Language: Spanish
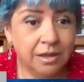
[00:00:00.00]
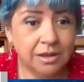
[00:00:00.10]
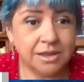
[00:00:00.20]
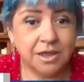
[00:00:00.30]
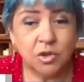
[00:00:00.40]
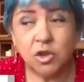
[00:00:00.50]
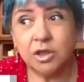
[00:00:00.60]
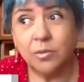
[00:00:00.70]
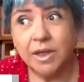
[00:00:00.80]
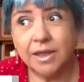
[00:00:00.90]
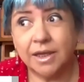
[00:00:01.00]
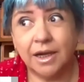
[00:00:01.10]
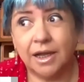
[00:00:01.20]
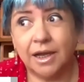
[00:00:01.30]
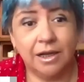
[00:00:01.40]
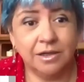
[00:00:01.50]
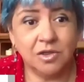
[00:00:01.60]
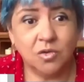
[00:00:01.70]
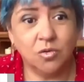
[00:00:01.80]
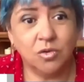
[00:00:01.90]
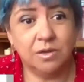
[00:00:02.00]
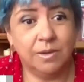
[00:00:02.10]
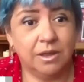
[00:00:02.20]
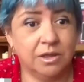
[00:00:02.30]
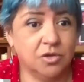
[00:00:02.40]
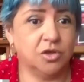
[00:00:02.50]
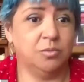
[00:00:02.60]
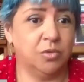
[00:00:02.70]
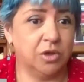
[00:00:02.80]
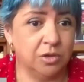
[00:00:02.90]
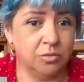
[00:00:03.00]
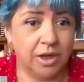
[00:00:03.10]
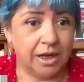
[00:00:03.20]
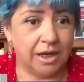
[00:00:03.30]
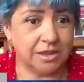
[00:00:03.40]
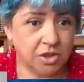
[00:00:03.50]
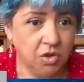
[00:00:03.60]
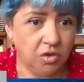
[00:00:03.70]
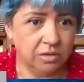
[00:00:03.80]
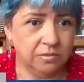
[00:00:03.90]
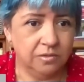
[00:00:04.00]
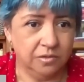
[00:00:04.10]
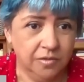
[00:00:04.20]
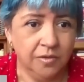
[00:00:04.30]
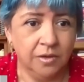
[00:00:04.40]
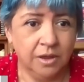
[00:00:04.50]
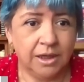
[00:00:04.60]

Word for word: diciéndote, te voy a dar la gran exclusiva de Sochi poniendo una canción, ¿no?